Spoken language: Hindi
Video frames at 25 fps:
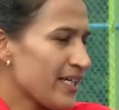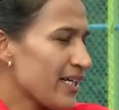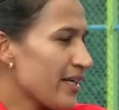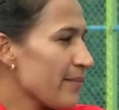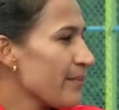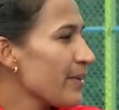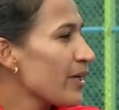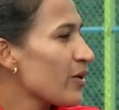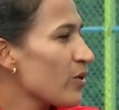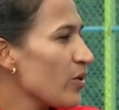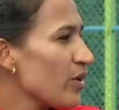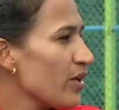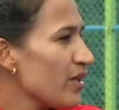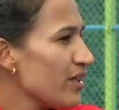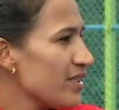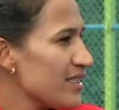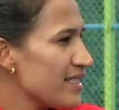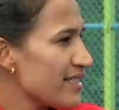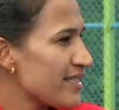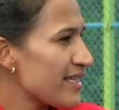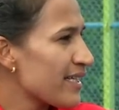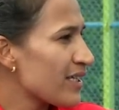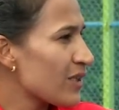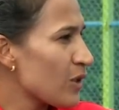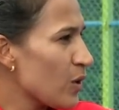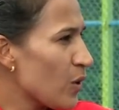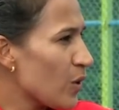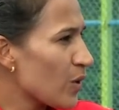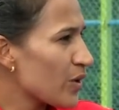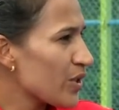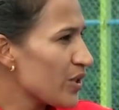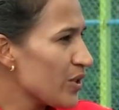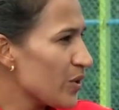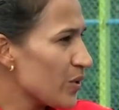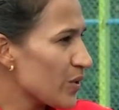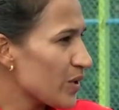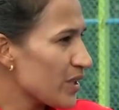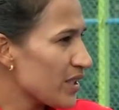घर में कोई जैसे क्लॉक
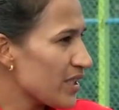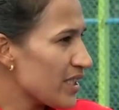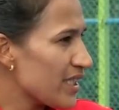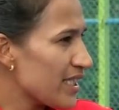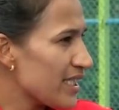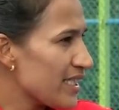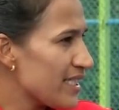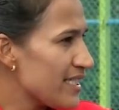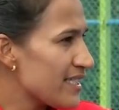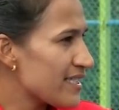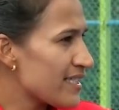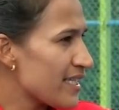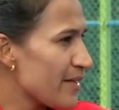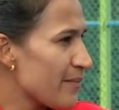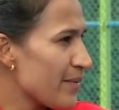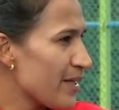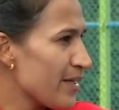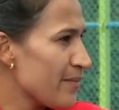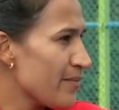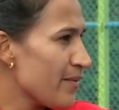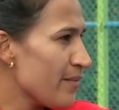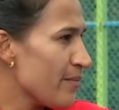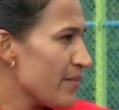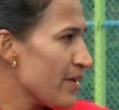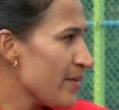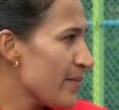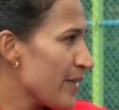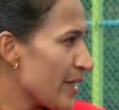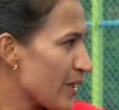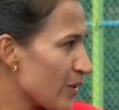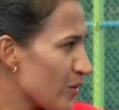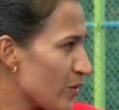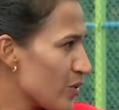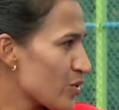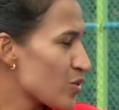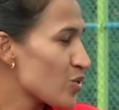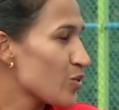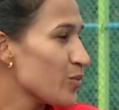नहीं होती थी कि जिससे मेरी मम्मी मेरे
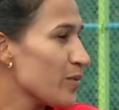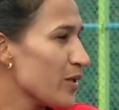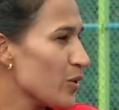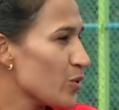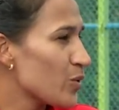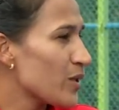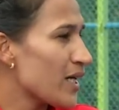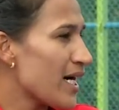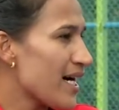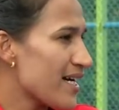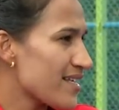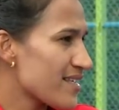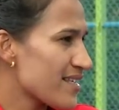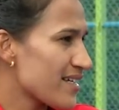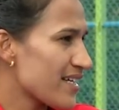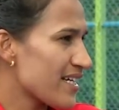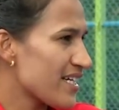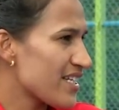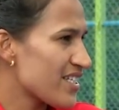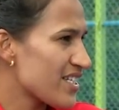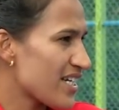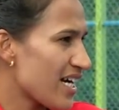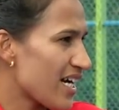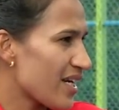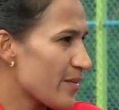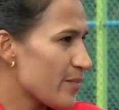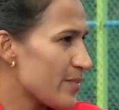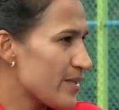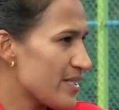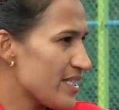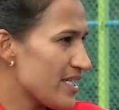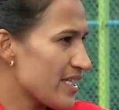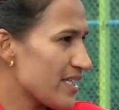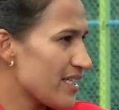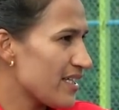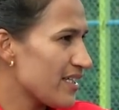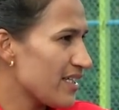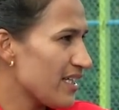को सुबह उठा सकें चार
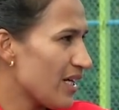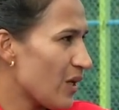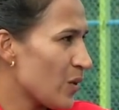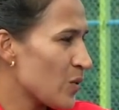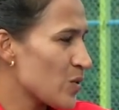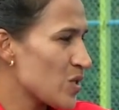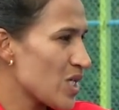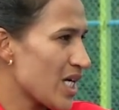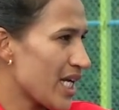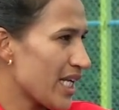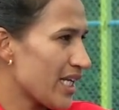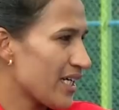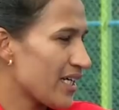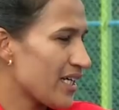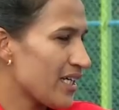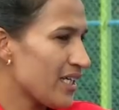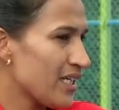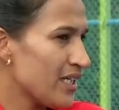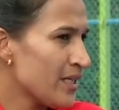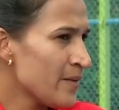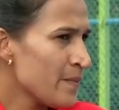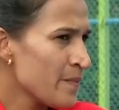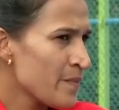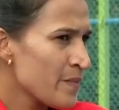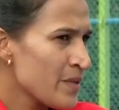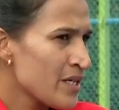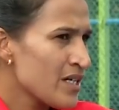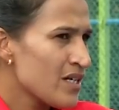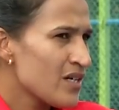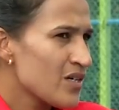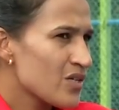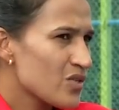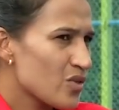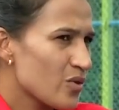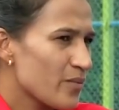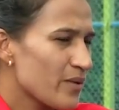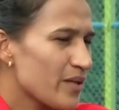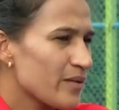बजे की ग्राउंड जाने के लिए
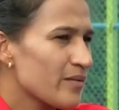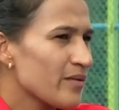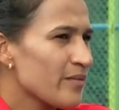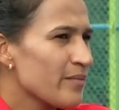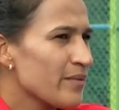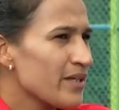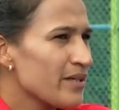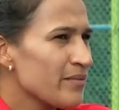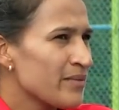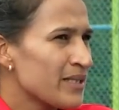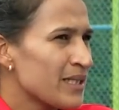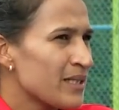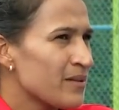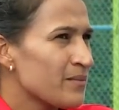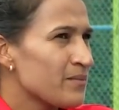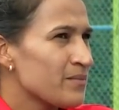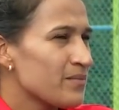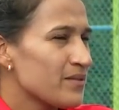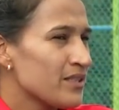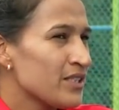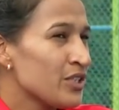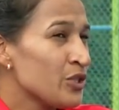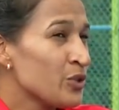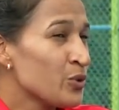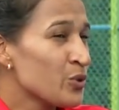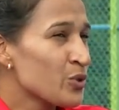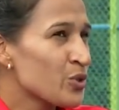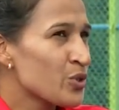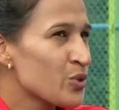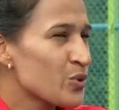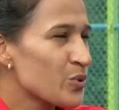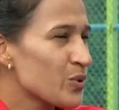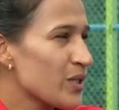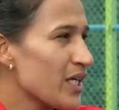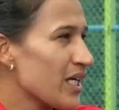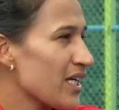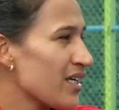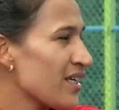सो मेरी मम्मी मतलब यूज़
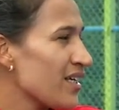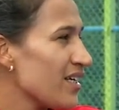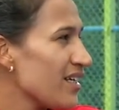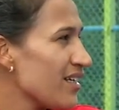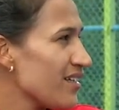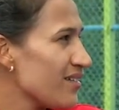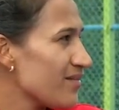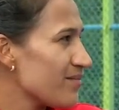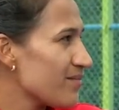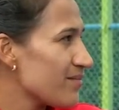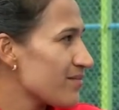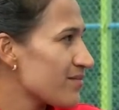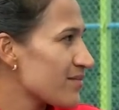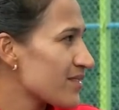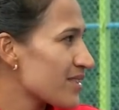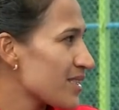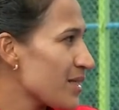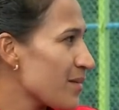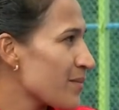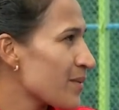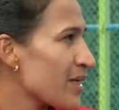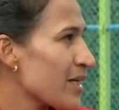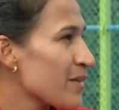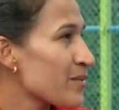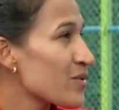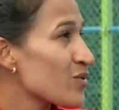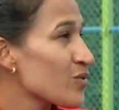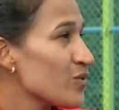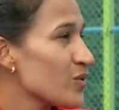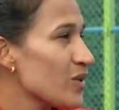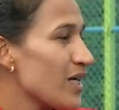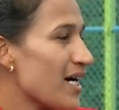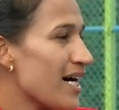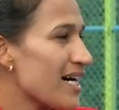टू थे कि समटाइम्स वो